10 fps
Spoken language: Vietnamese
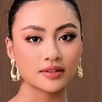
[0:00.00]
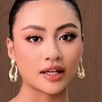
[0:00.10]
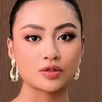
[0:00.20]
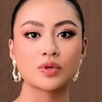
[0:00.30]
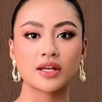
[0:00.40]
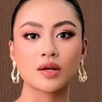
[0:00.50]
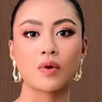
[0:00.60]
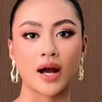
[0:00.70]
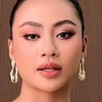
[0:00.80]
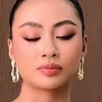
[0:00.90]
cái suy nghĩ
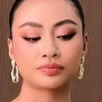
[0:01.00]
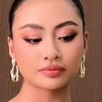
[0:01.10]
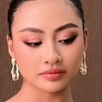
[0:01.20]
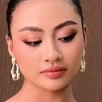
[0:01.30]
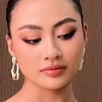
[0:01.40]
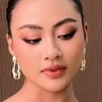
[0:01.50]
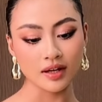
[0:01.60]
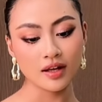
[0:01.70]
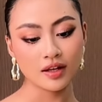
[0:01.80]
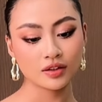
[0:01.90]
của hạnh
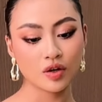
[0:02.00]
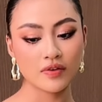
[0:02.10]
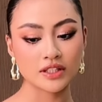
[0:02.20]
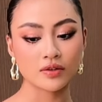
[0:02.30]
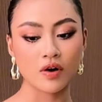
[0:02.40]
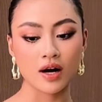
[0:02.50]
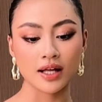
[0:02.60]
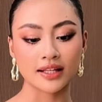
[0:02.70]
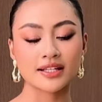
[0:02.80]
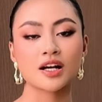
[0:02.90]
rồi và sau đó
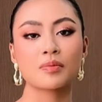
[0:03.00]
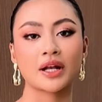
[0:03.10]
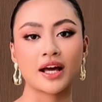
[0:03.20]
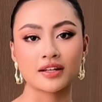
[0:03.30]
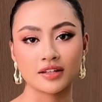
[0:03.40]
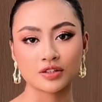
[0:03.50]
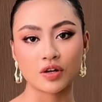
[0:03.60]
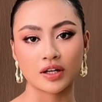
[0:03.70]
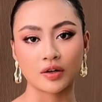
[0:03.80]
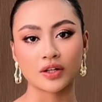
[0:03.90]
là tại sao mình lại lựa
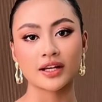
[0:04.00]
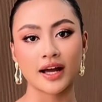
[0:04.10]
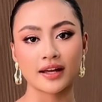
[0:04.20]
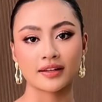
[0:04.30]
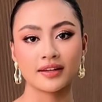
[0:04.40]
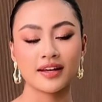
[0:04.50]
chọn là nói tiếng anh